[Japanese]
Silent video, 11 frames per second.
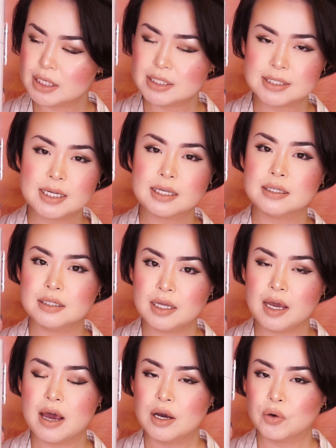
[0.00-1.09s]
にしたっ
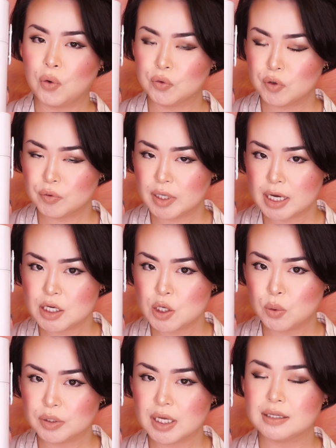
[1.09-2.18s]
て、この内
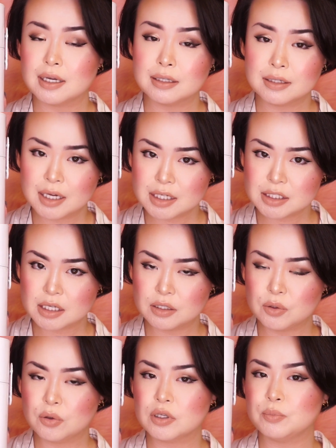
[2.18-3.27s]
容で
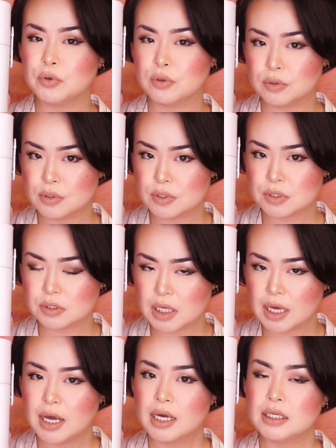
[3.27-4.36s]
ナターシャ・ディノーのプロデュース
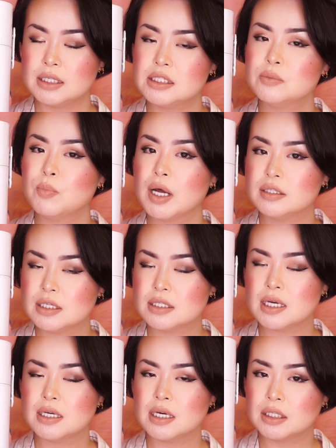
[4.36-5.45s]
で1万
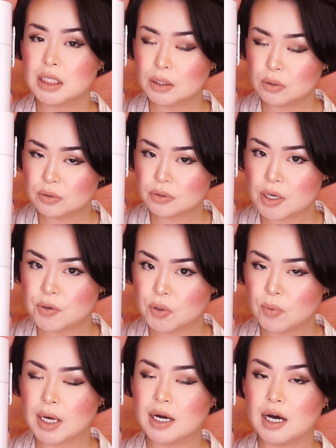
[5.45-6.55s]
2000円切るっいう
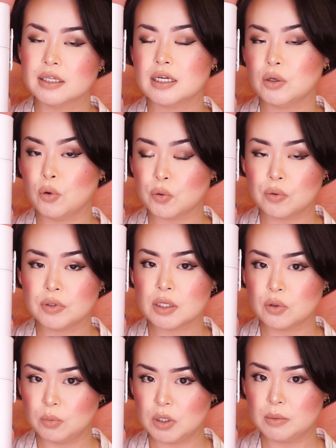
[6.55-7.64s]
のはかなりお得だ
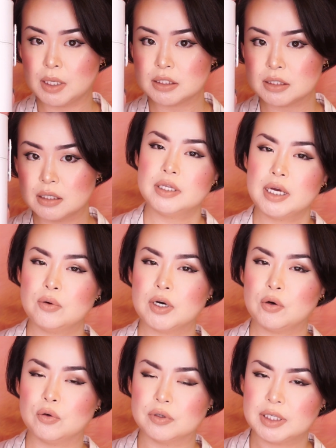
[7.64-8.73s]
と思います。で、これ
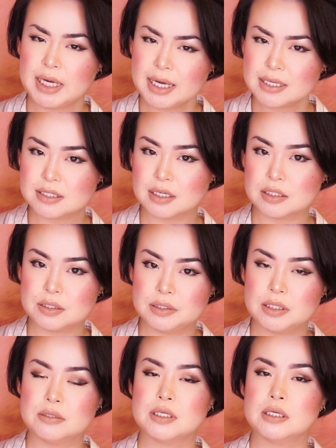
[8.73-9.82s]
このケースが付
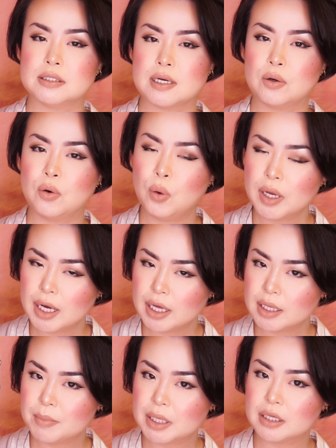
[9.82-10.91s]
いてるじゃないですか。こ
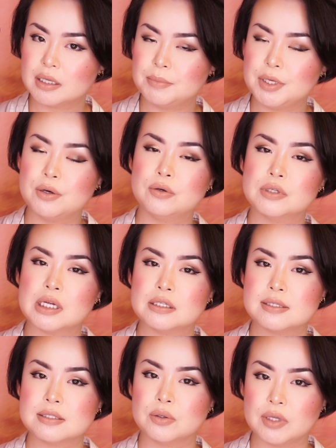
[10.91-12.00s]
れがね、またね、魅力なん
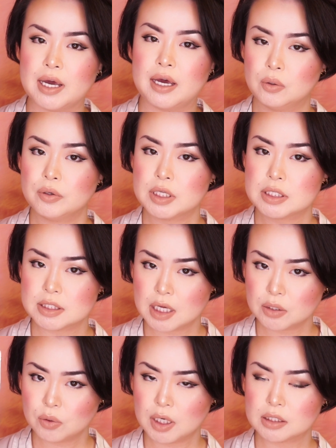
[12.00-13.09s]
ですよね。こういうね、
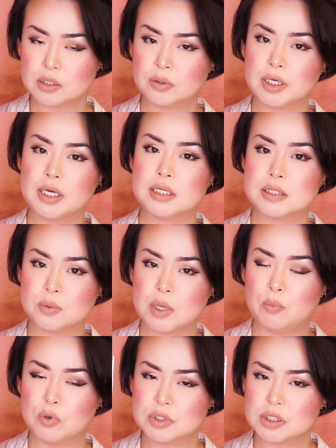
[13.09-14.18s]
スタンド型のケースは
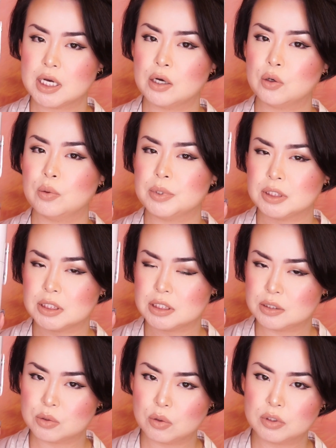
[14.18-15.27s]
持ち運びに
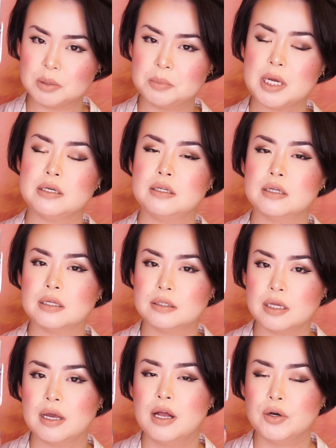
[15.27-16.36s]
非常に便利なん
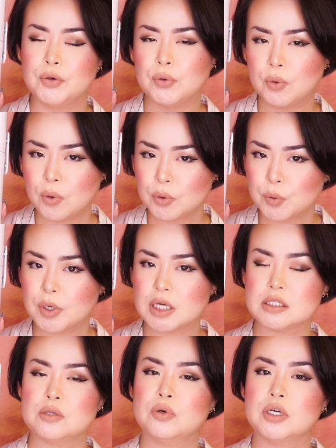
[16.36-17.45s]
で、旅行とか
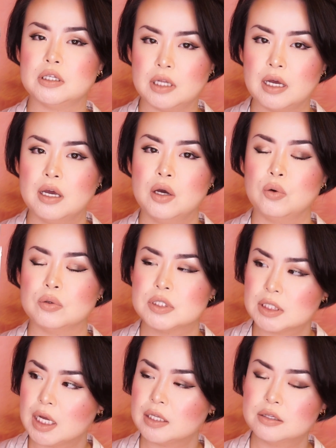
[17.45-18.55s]
した時にね、こう
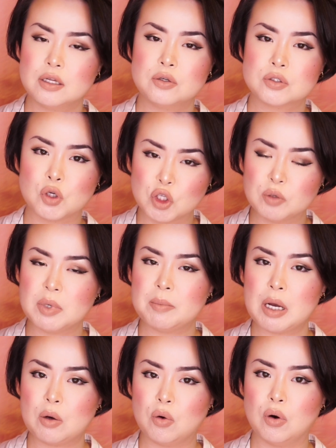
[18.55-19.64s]
使ってるそのま
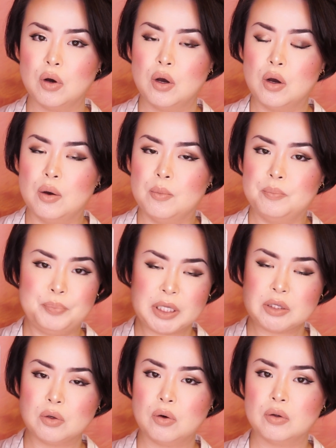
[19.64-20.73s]
まこう、
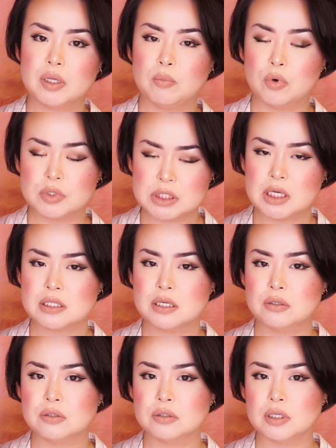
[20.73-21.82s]
バットをね、持ち出せ
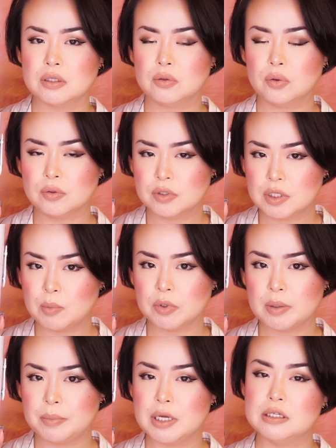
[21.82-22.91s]
るっていうのはね、とても
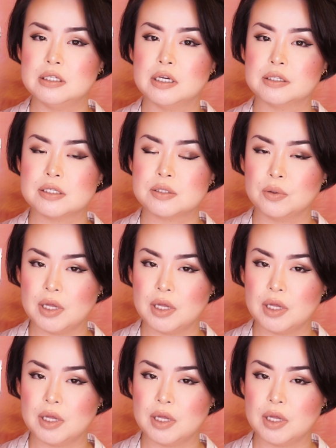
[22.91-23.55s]
ね、便利なんですよ